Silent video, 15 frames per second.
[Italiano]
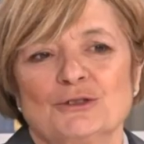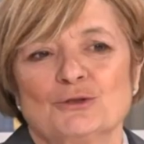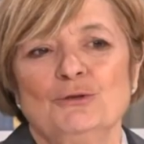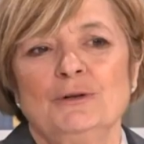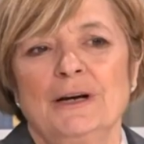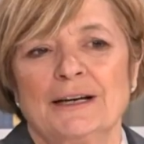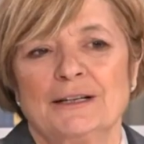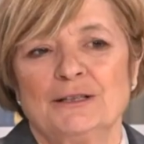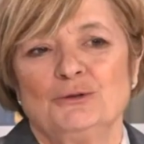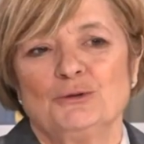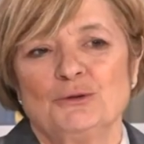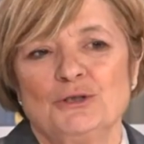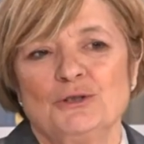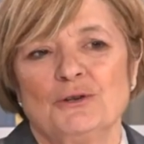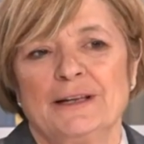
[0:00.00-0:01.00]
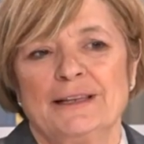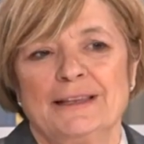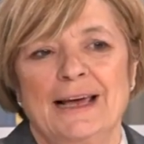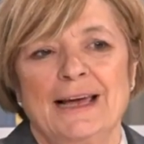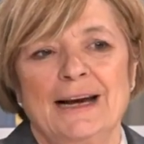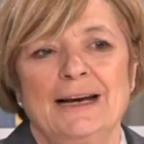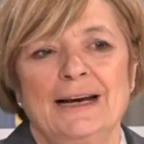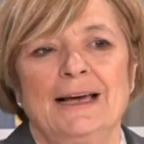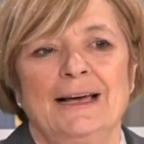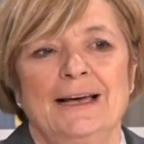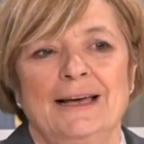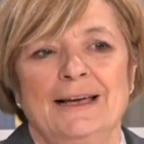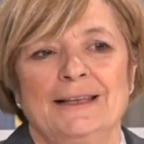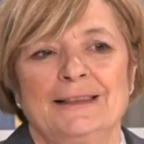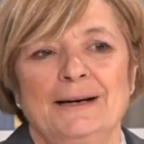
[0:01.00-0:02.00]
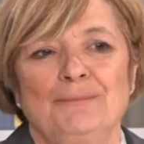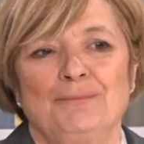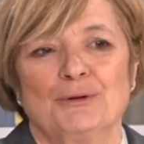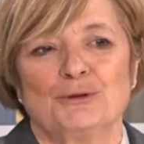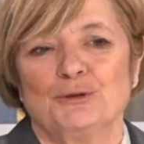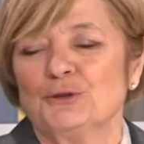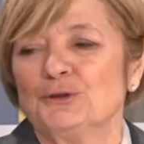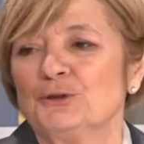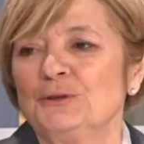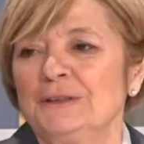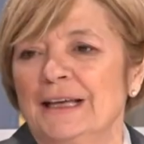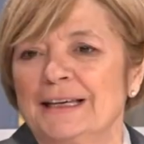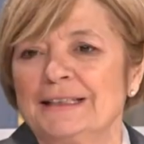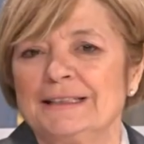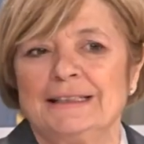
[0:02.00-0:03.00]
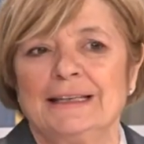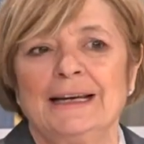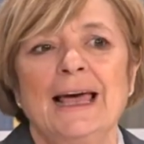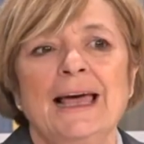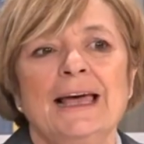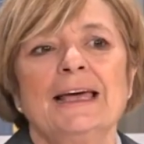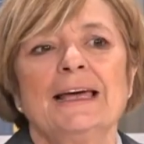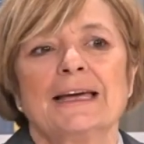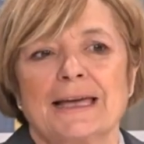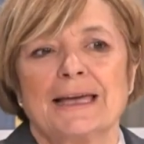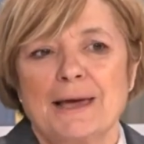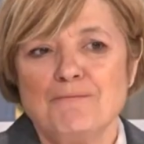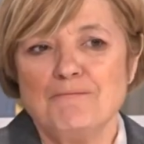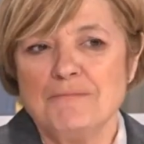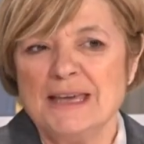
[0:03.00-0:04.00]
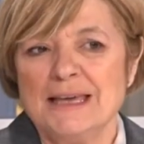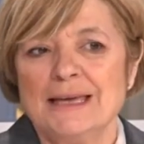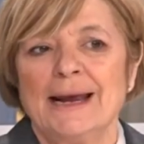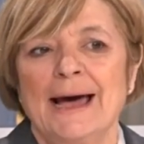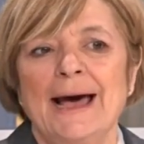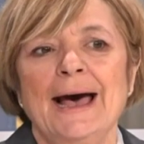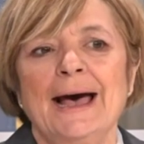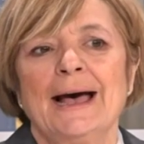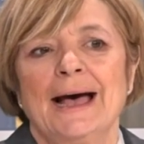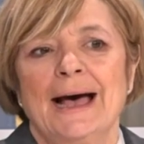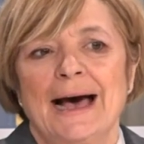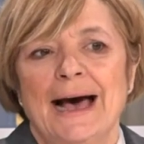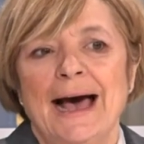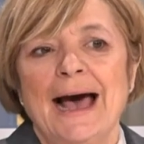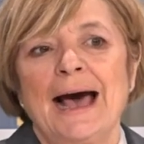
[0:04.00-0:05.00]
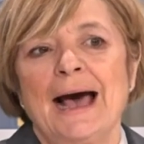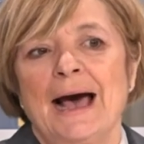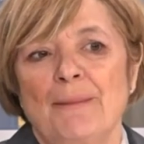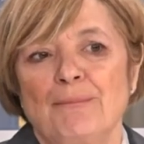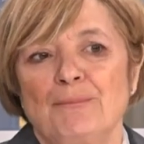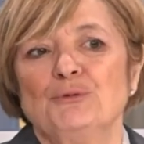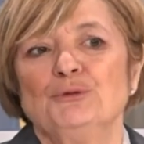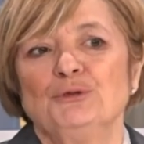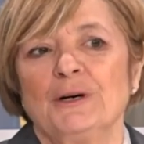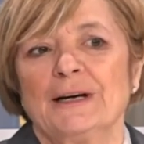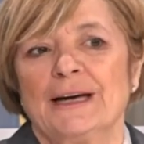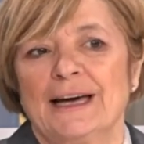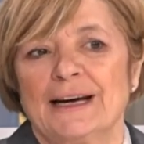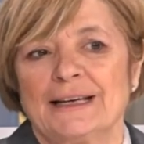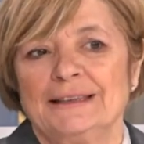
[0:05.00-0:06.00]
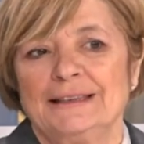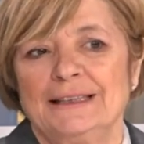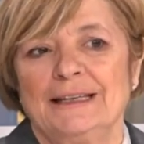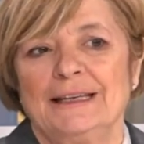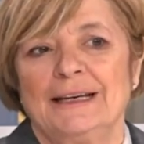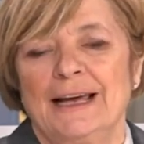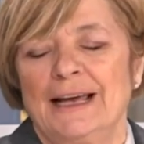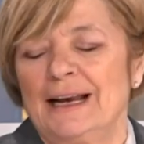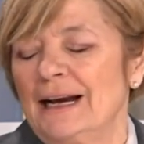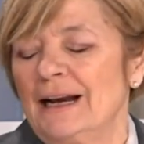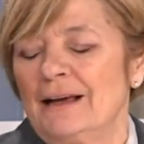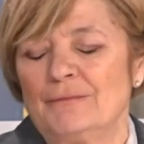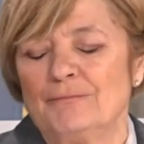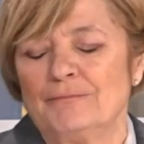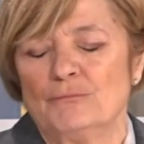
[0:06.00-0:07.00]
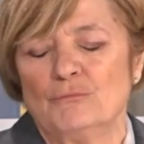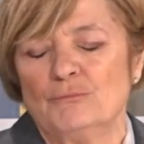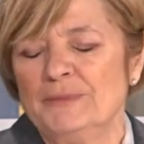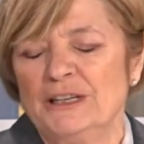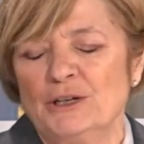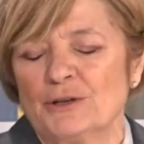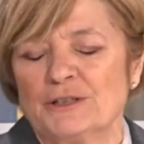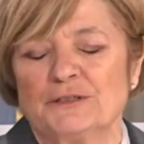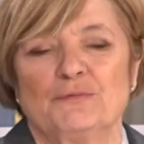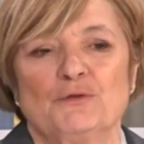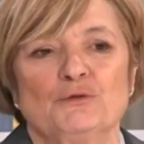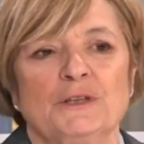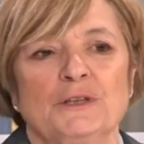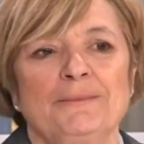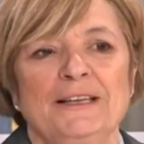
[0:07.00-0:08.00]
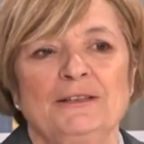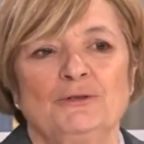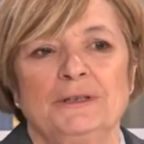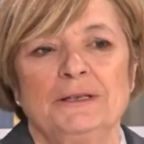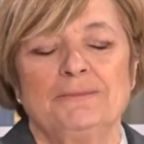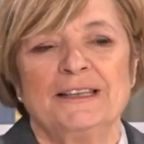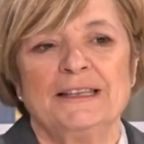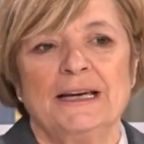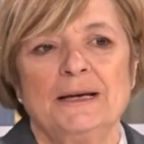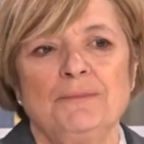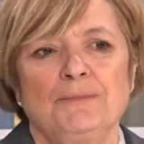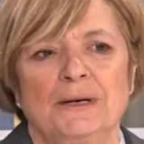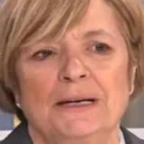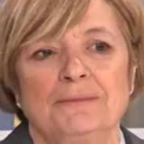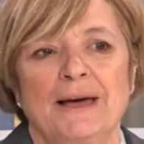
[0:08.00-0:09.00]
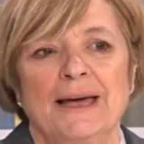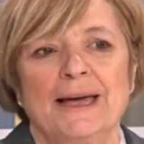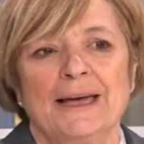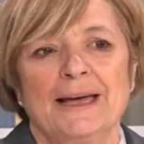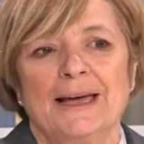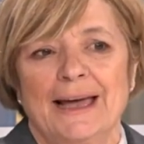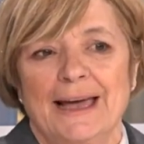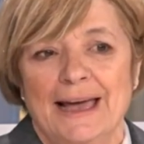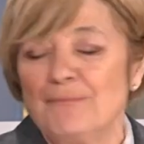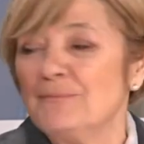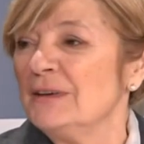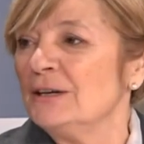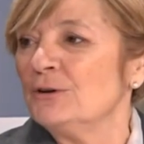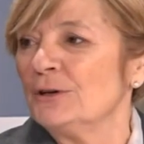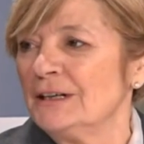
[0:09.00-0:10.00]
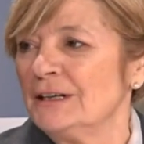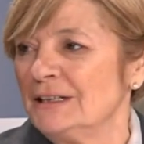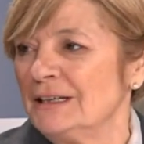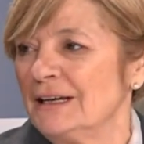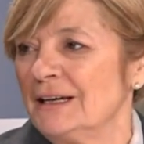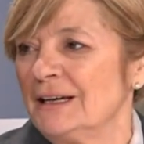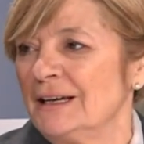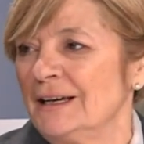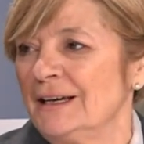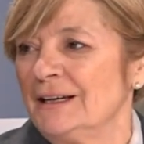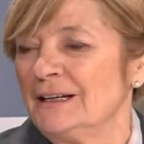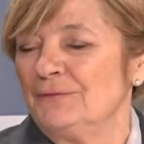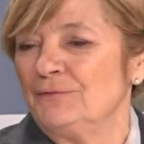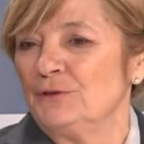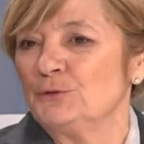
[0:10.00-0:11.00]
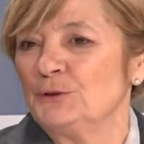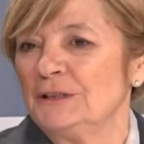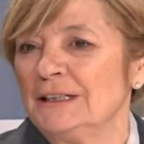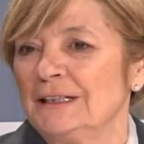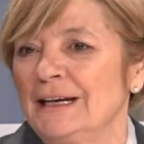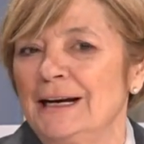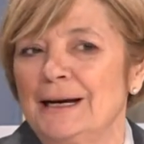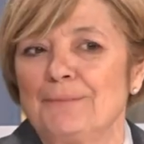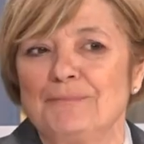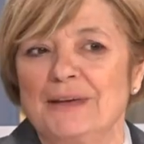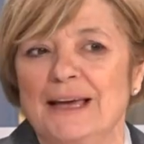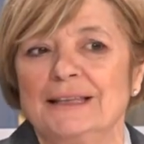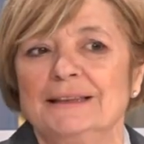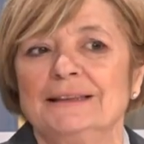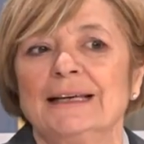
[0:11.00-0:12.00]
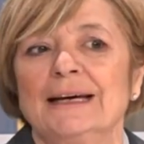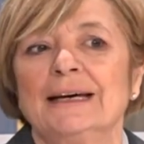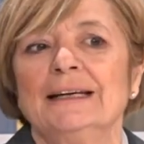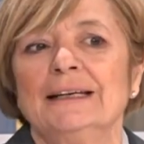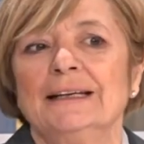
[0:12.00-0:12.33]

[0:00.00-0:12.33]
sulla riduzione del, del prodotto tessile che mira a, appunto a garantire il, un minor sfruttamento di materie prime e minori eh, rifiuti nell'ambiente.